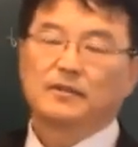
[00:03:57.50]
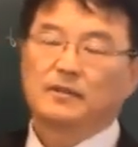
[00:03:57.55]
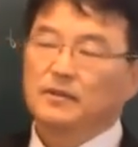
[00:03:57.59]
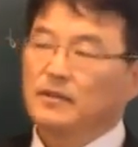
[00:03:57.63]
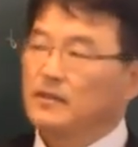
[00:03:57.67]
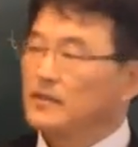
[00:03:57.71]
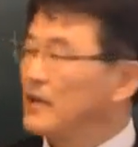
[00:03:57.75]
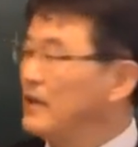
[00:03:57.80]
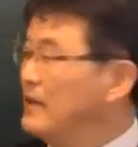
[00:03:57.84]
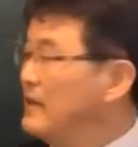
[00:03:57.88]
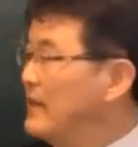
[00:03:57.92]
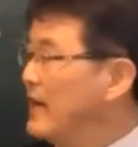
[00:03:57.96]

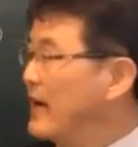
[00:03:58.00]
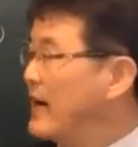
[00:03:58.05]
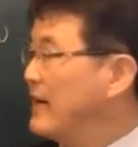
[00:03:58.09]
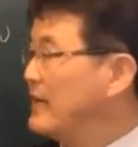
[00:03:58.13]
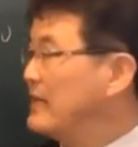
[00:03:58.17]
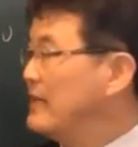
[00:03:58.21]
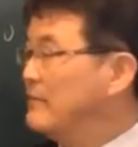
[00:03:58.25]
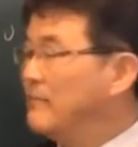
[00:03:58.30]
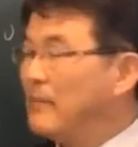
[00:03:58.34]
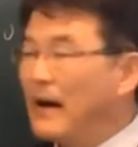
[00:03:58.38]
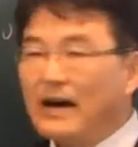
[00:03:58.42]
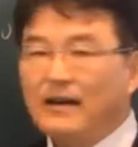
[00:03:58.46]

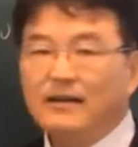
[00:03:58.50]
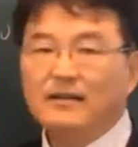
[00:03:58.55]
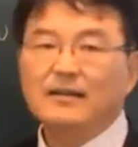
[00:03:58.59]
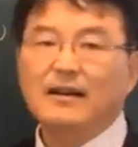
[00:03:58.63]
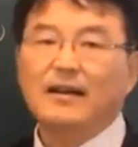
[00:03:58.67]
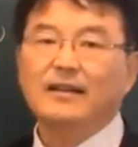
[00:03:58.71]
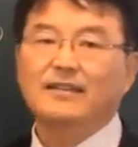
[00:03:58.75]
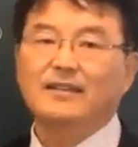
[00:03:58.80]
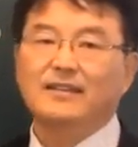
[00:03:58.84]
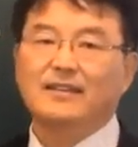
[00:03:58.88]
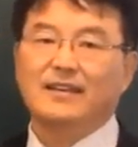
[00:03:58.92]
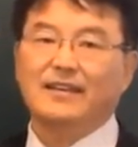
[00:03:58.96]
선택하지
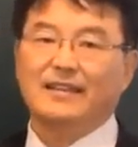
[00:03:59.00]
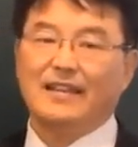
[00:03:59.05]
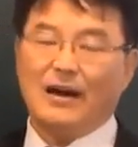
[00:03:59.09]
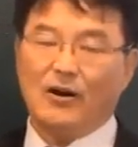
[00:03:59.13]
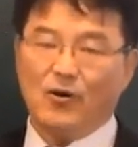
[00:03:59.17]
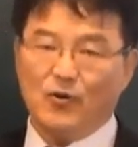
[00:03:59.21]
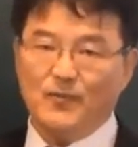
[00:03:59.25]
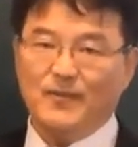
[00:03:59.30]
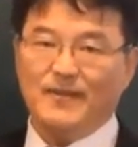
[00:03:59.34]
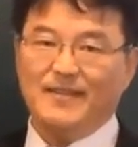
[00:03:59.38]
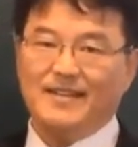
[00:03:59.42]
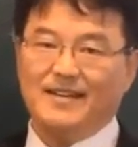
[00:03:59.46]
말으라 이렇게
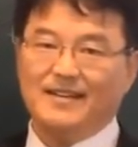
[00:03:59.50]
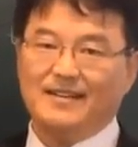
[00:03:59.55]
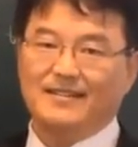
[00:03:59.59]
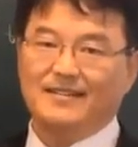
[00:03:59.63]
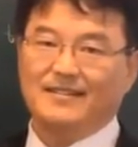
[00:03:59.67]
나옵니다.